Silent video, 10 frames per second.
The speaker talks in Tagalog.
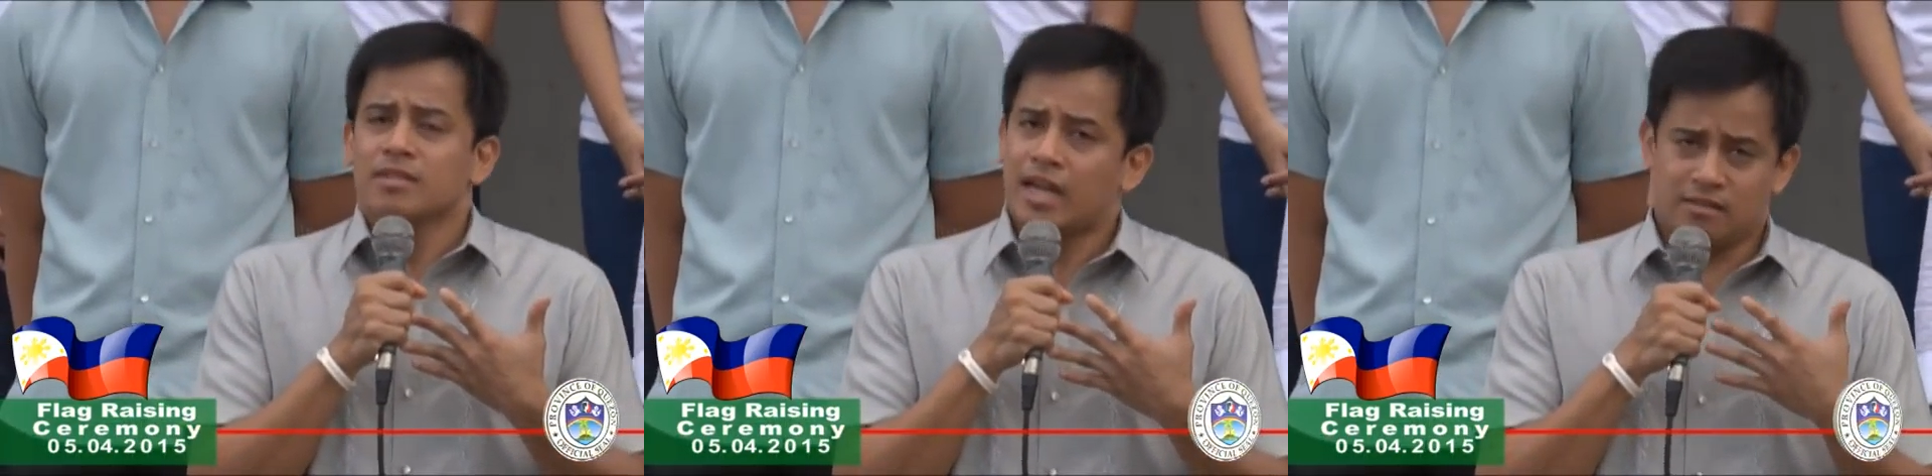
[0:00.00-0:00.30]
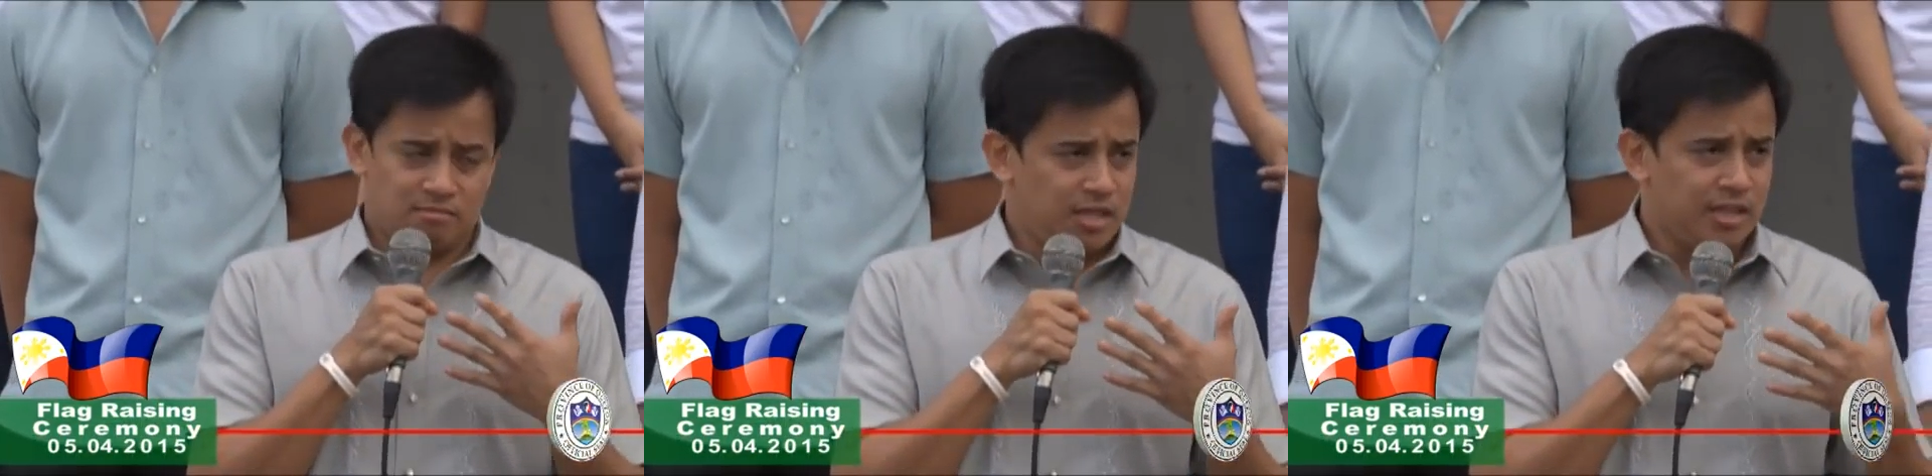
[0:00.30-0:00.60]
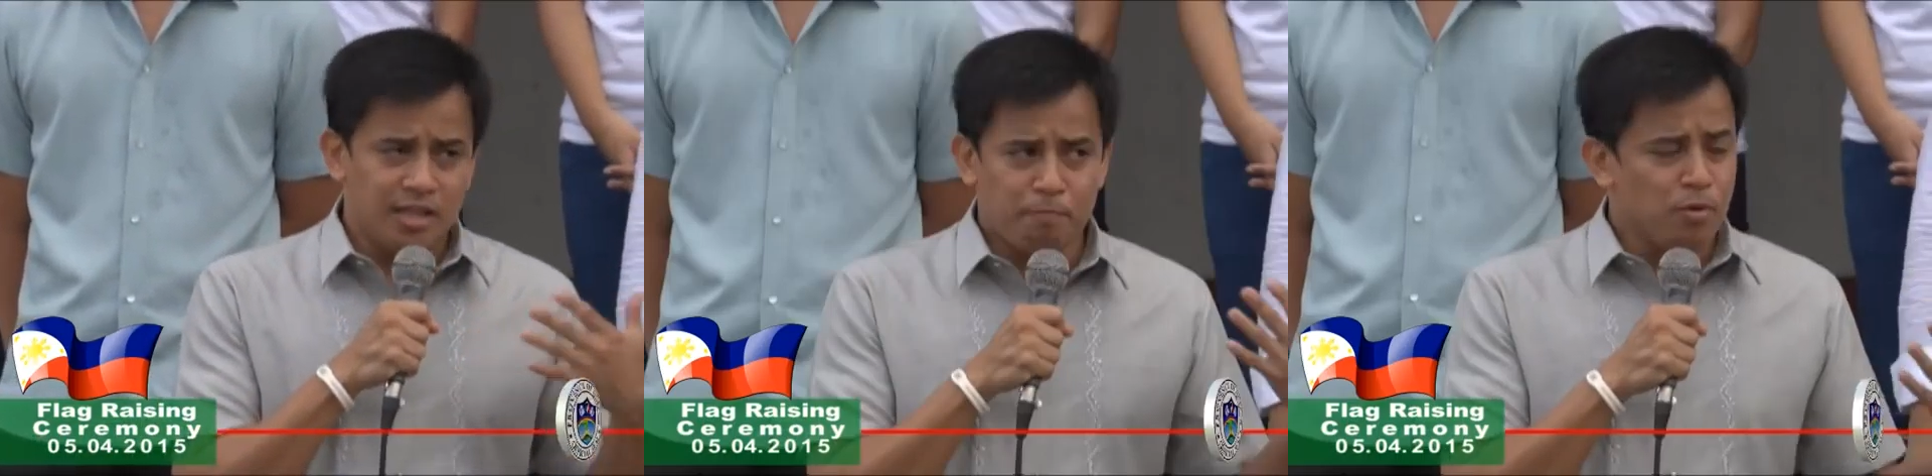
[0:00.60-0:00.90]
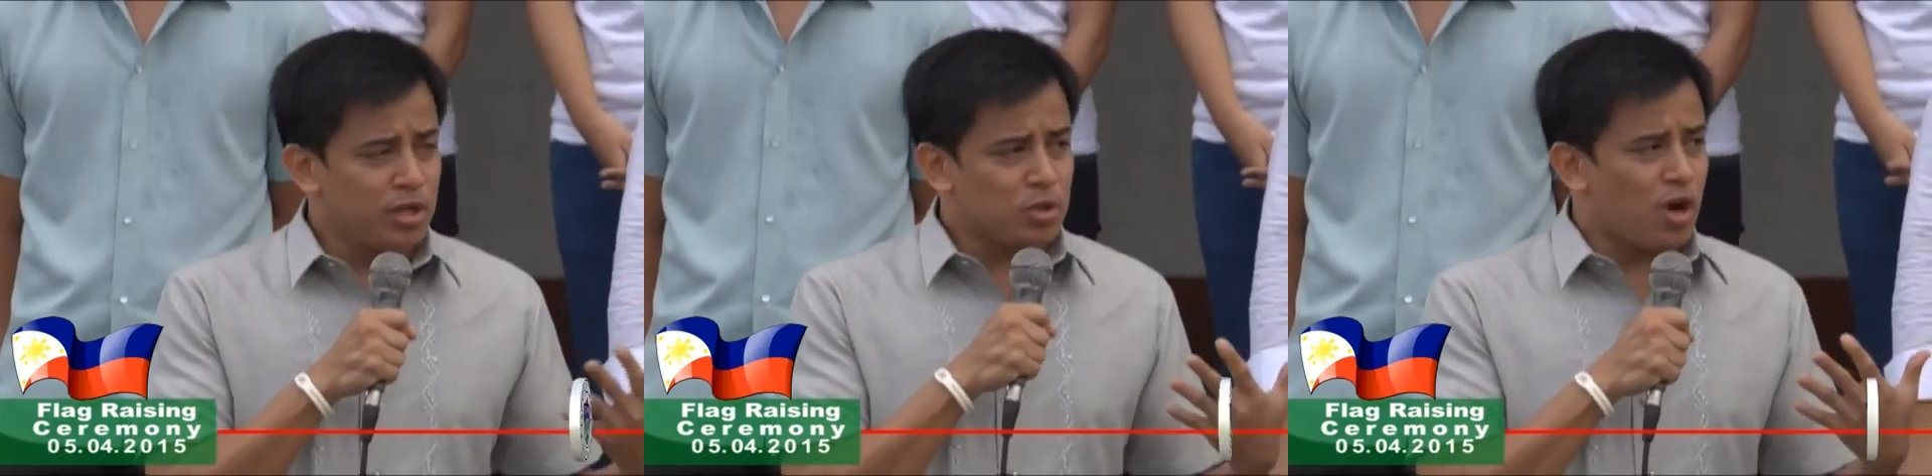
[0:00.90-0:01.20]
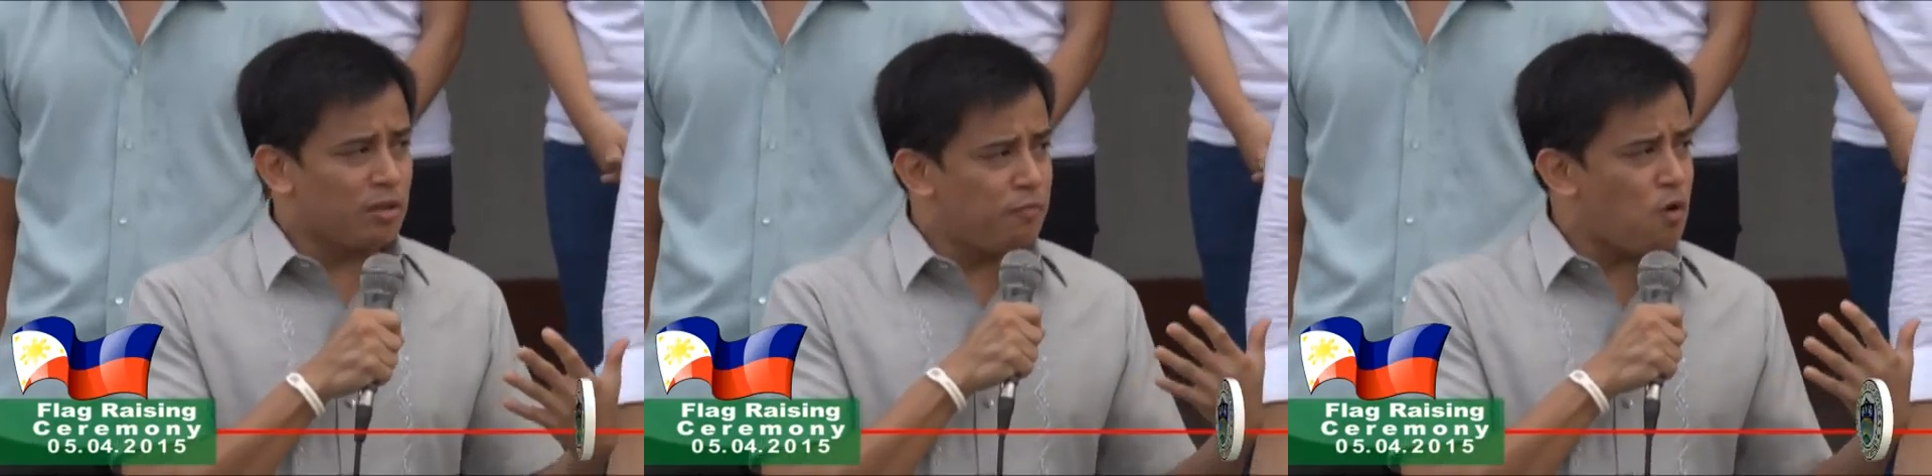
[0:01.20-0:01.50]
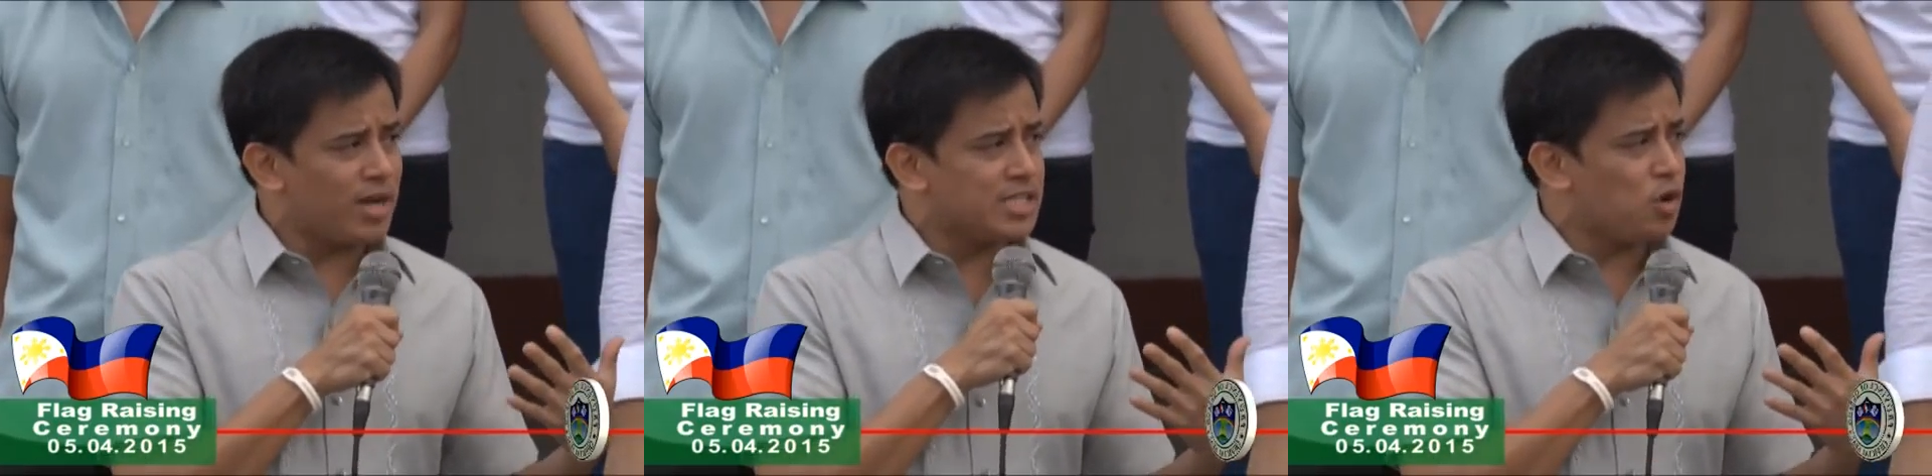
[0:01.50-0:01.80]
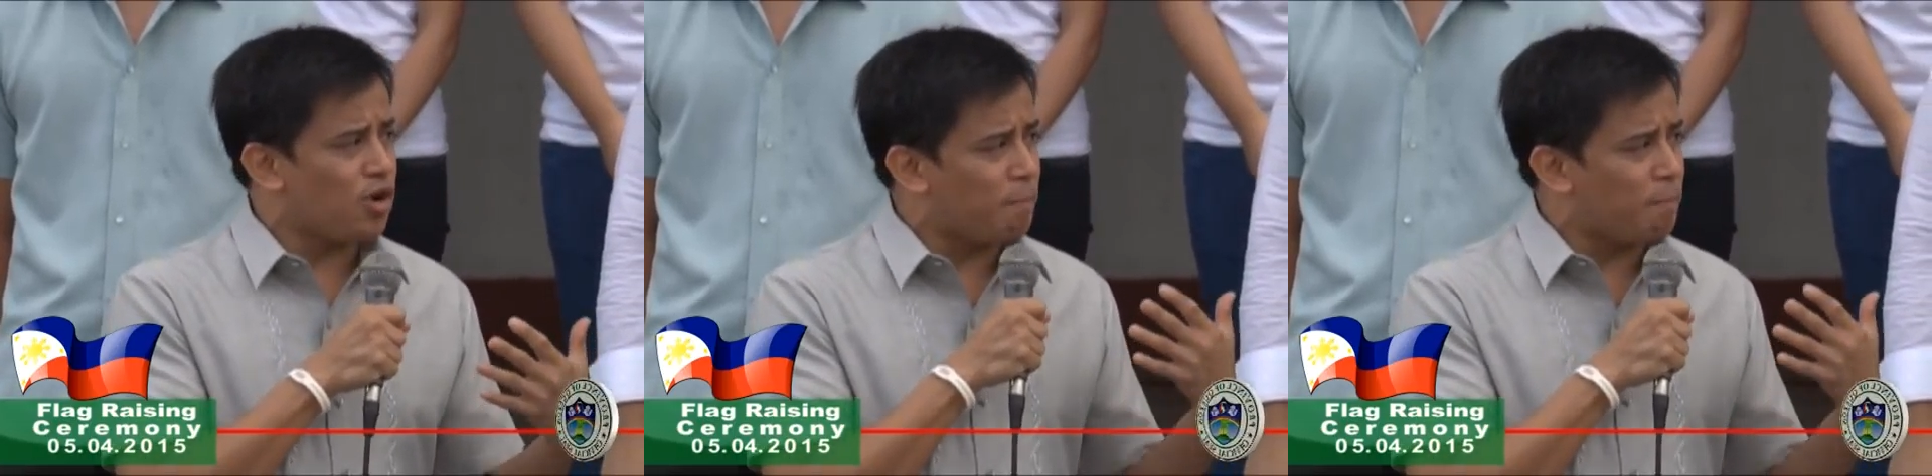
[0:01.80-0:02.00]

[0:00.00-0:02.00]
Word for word: at hindi po ito advocacy o